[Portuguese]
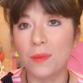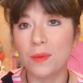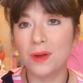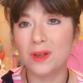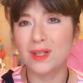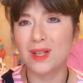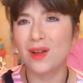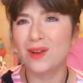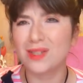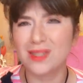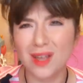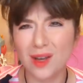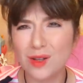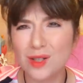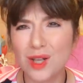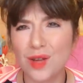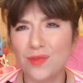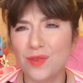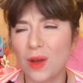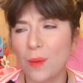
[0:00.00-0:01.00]
porque eu tava saco
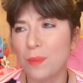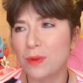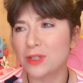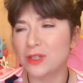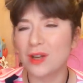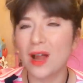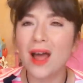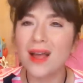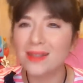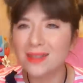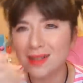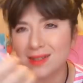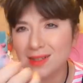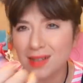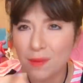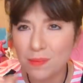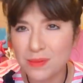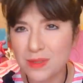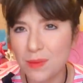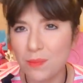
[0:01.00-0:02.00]
cheio de ficar pedindo, ah, isso aqui
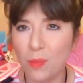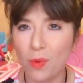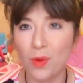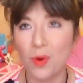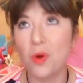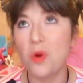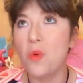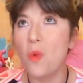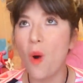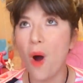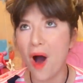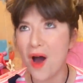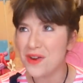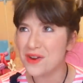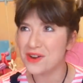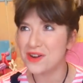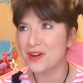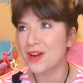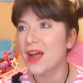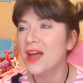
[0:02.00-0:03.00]
dá pra você pôr
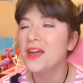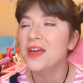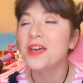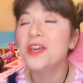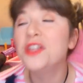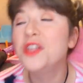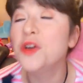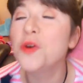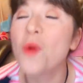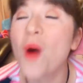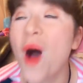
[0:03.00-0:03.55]
water, e the